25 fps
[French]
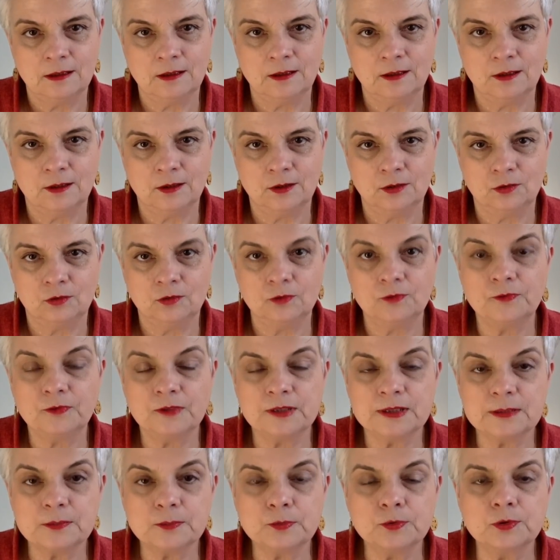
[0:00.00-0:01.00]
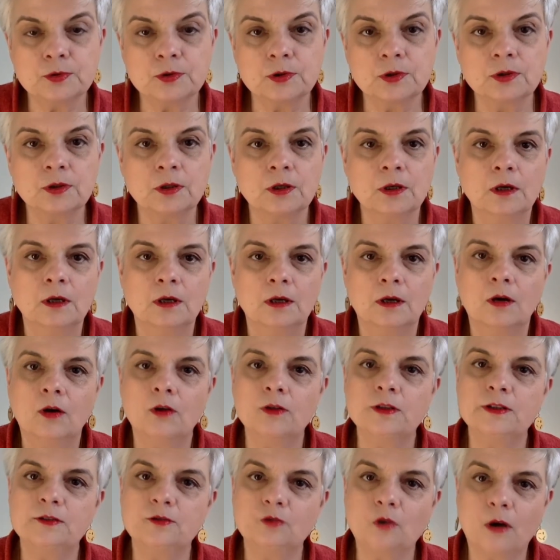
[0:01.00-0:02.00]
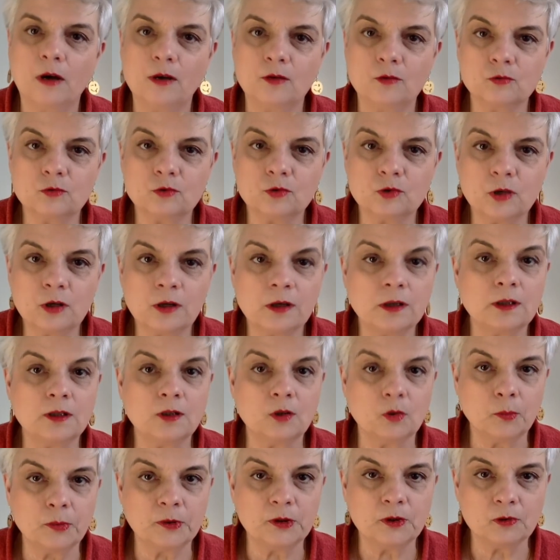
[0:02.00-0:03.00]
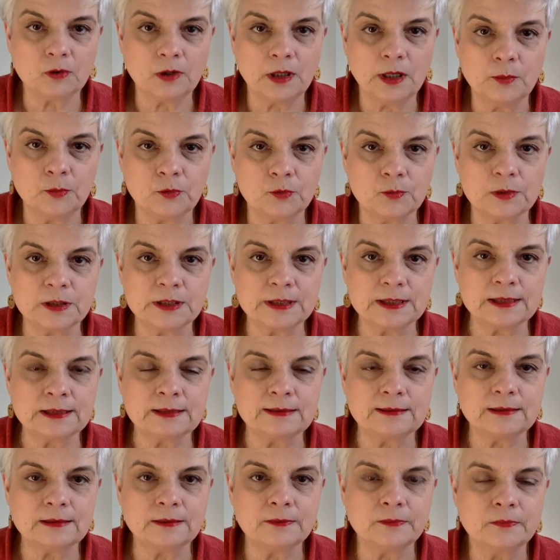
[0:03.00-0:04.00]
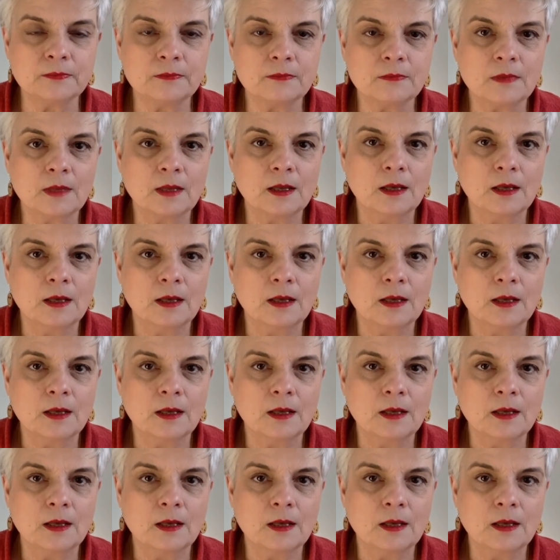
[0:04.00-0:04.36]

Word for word: de Facebook en étant annonceurs et en payant de la publicité